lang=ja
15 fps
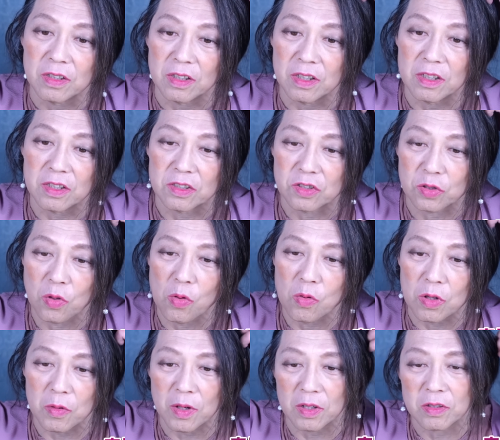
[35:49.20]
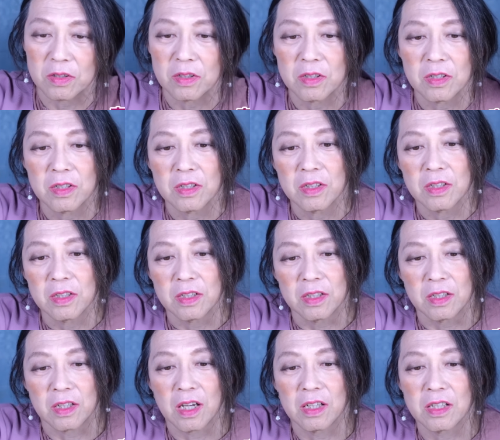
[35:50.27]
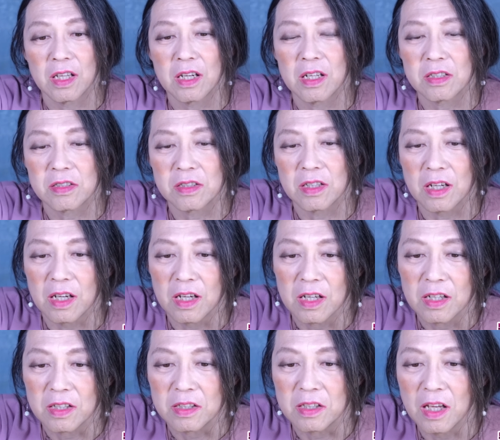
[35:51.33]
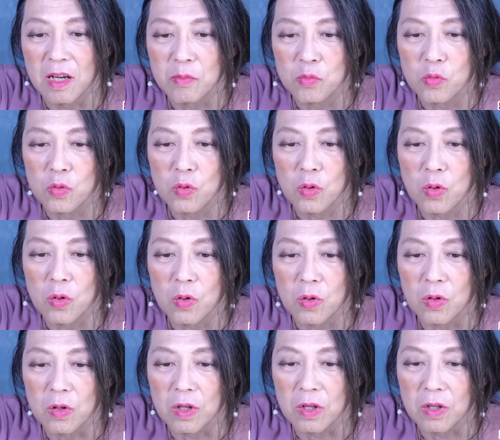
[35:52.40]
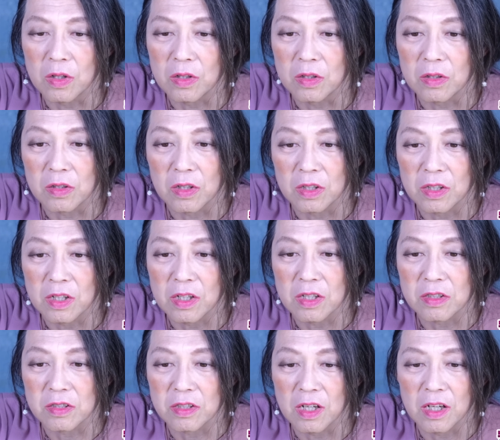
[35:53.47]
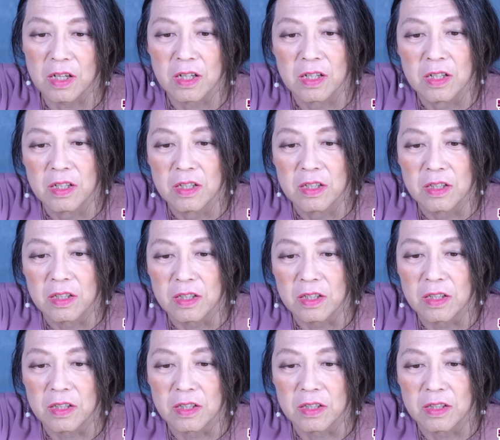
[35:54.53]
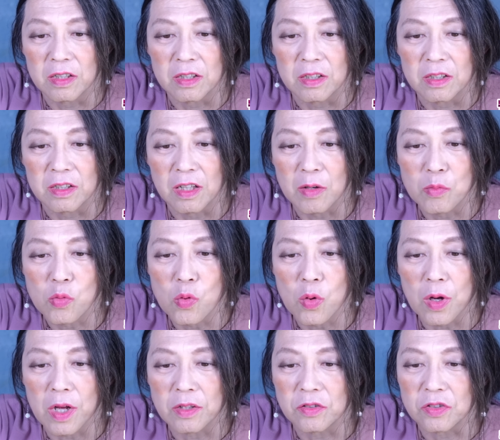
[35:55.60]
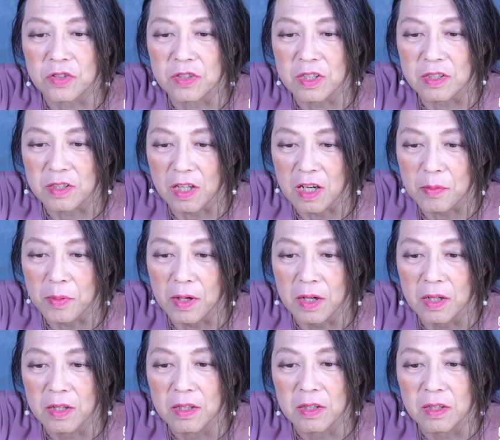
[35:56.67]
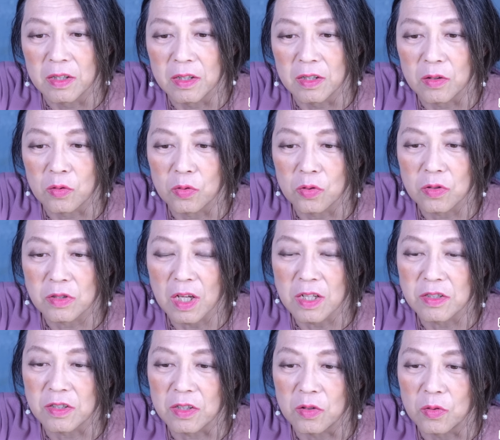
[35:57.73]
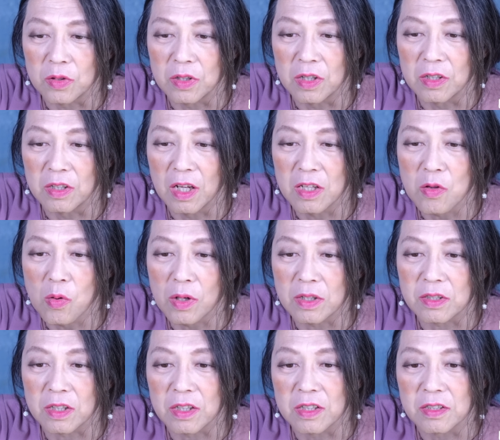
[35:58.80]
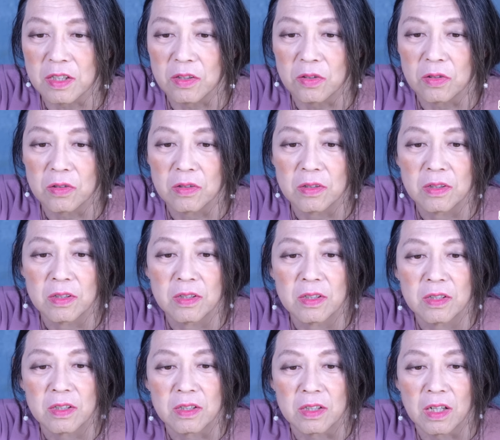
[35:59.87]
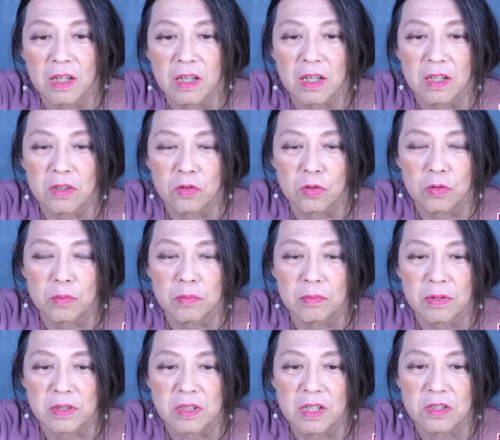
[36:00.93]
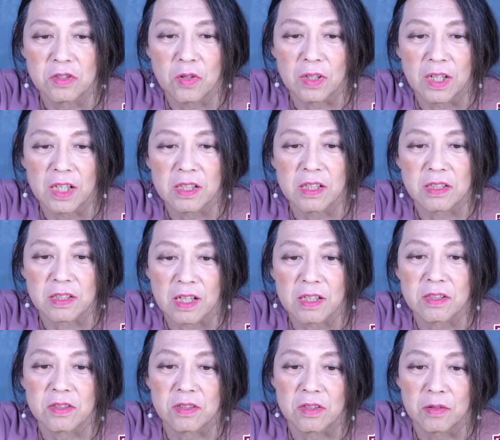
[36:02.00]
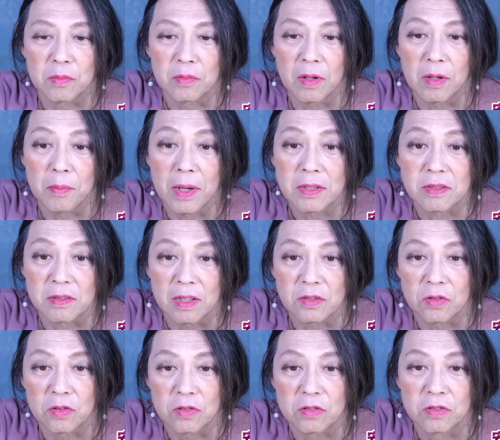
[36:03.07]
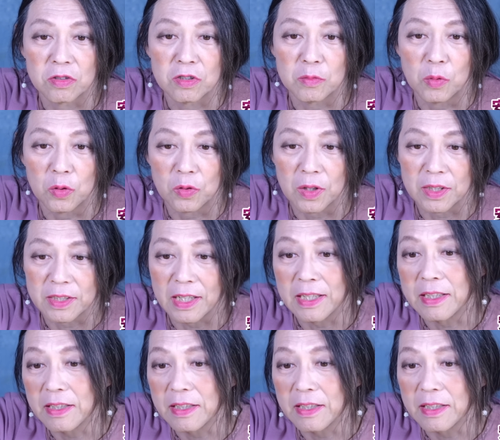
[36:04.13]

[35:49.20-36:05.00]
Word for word: えー、思考曰く、えー、必ずややむを必ずや、えー、やむを得ずしてさらば、えー、この3者において何をか責任せんと。だから、えっとまあ、政治とは何ですかって言ったら、まずはその空母のが足